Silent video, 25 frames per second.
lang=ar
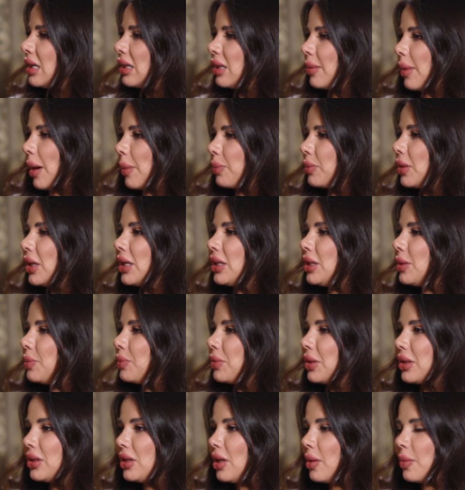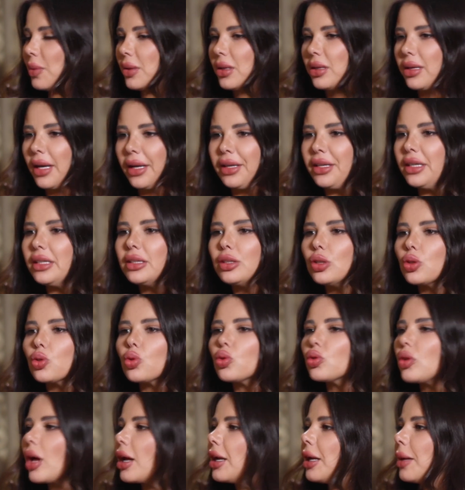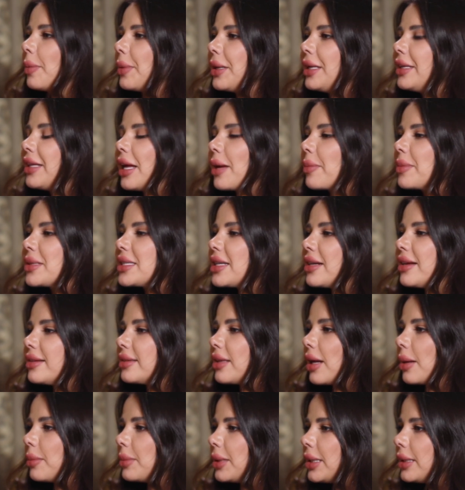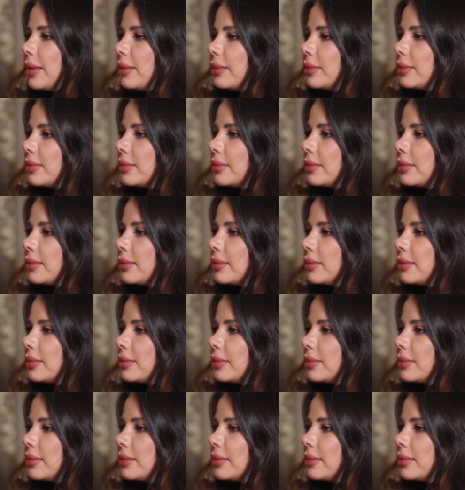تبع بتعدي بتقبي يعني انت شو طالع بايدك مثلا تعملي